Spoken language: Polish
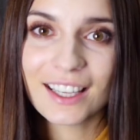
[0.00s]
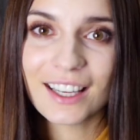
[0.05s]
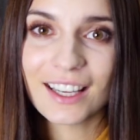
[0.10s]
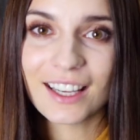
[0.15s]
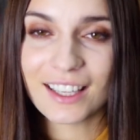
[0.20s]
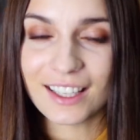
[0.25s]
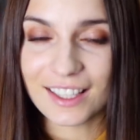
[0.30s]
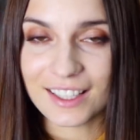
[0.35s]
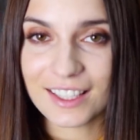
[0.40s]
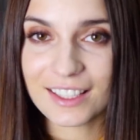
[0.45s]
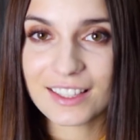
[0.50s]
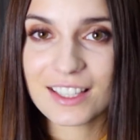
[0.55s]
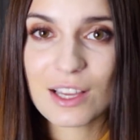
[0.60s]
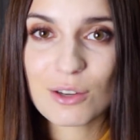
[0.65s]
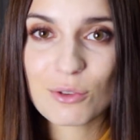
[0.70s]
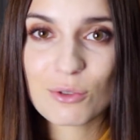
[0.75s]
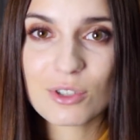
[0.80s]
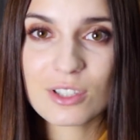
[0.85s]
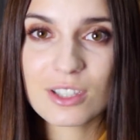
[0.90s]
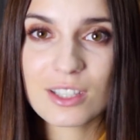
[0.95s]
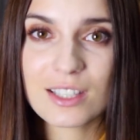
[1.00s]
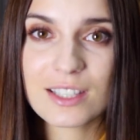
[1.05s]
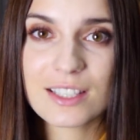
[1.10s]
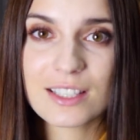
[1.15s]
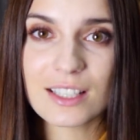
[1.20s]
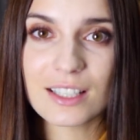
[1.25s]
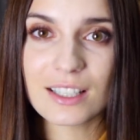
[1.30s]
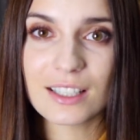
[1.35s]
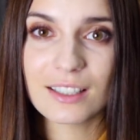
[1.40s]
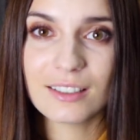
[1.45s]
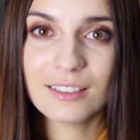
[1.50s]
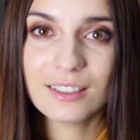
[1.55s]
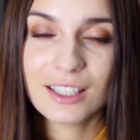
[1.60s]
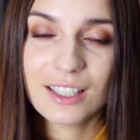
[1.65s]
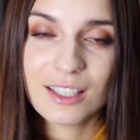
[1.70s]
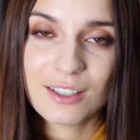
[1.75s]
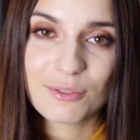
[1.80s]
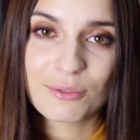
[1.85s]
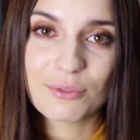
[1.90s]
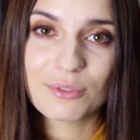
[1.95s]
a jedna różnica
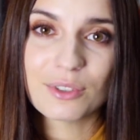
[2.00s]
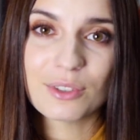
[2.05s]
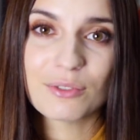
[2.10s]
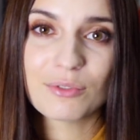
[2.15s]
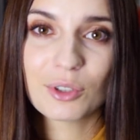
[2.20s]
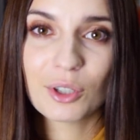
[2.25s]
w